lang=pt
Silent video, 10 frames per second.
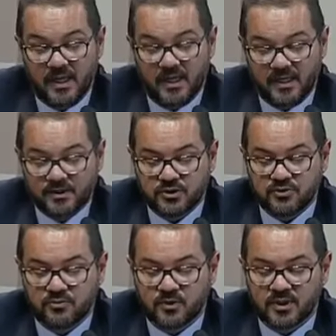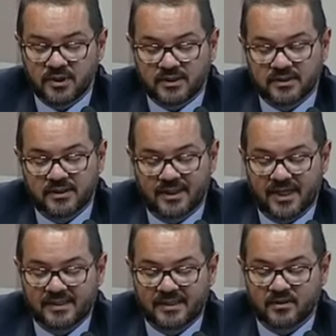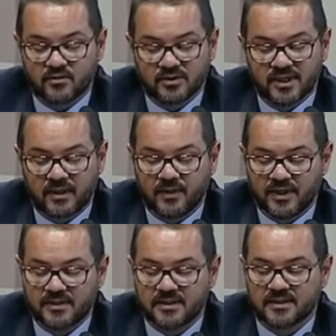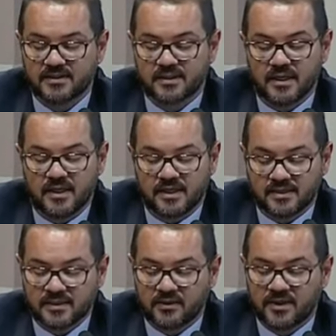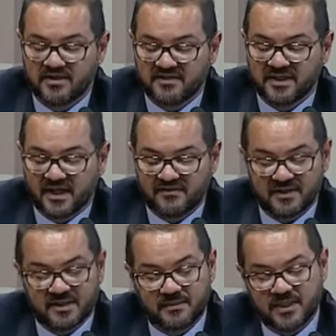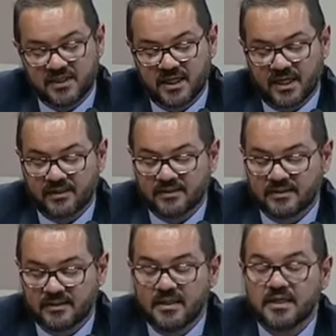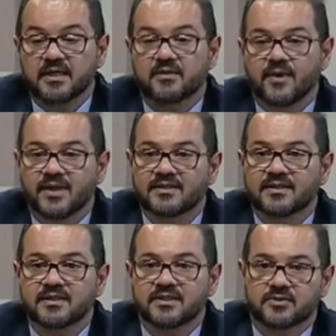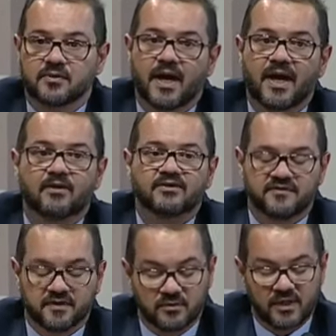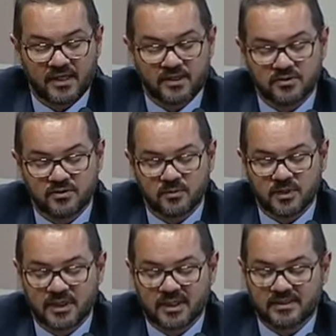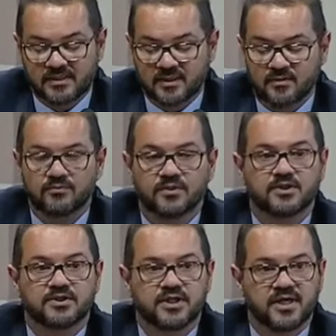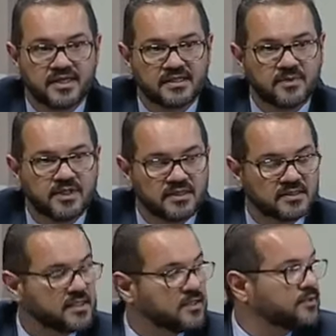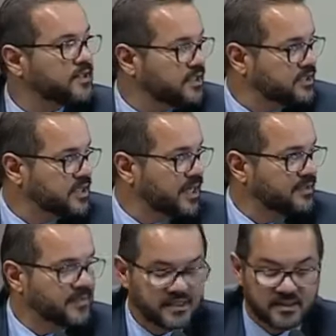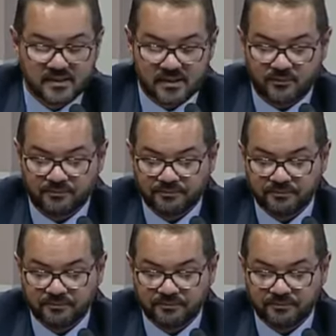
Estes tumores trazem consequências que são inevitáveis e imediatas, quais sejam a dificuldade de comunicação, de respiração e de alimentação.